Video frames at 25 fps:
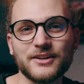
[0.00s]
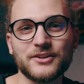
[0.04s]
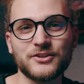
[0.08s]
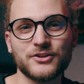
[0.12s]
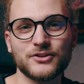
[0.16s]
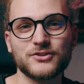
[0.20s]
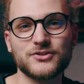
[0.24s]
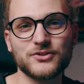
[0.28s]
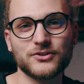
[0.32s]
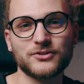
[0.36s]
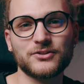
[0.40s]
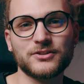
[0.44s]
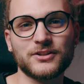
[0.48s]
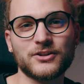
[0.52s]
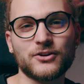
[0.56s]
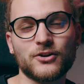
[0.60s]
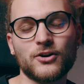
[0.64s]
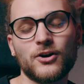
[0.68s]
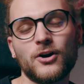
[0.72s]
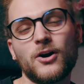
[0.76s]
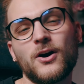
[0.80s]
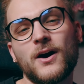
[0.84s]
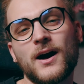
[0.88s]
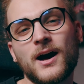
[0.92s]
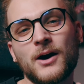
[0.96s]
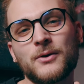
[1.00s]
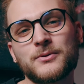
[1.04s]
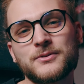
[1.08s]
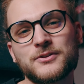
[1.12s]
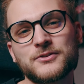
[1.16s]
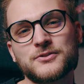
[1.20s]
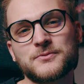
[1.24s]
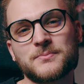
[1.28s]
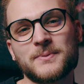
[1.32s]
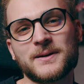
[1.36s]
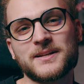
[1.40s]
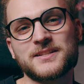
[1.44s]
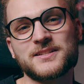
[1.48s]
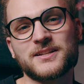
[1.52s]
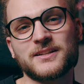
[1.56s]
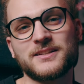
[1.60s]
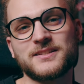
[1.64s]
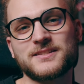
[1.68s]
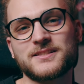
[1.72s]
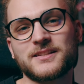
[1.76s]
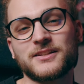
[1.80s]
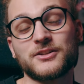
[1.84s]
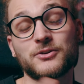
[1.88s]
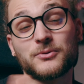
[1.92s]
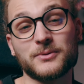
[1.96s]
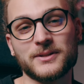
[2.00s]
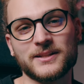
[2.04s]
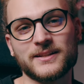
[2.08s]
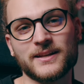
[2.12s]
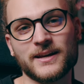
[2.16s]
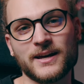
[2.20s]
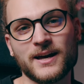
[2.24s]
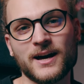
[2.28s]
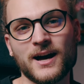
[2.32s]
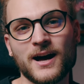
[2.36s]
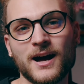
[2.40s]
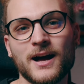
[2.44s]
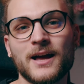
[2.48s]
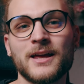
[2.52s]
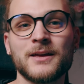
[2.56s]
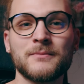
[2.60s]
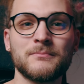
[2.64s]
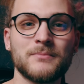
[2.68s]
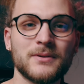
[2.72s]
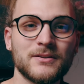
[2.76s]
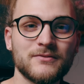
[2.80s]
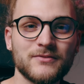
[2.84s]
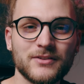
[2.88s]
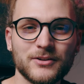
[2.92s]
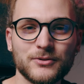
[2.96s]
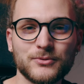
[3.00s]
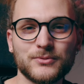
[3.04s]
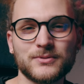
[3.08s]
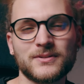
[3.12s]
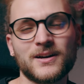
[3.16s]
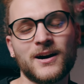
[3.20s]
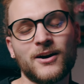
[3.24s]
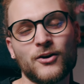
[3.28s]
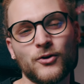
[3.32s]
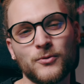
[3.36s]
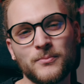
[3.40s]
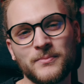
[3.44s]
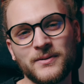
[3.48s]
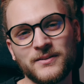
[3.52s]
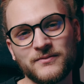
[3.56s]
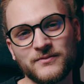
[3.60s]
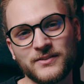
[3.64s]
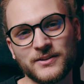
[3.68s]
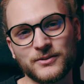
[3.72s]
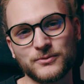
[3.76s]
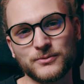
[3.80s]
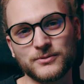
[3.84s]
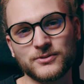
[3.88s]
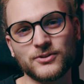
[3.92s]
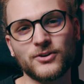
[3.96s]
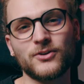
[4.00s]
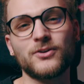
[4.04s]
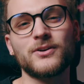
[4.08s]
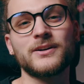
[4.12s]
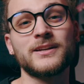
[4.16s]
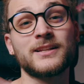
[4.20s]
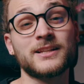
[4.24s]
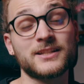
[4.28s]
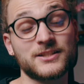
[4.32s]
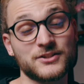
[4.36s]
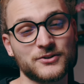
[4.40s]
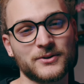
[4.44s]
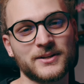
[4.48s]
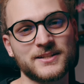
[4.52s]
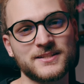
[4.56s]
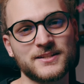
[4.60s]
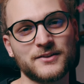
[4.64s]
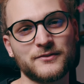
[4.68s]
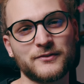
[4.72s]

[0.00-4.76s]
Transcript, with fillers: Io sono Nicolò, audio specialist in Un'idea e benvenuta o benvenuto in SOS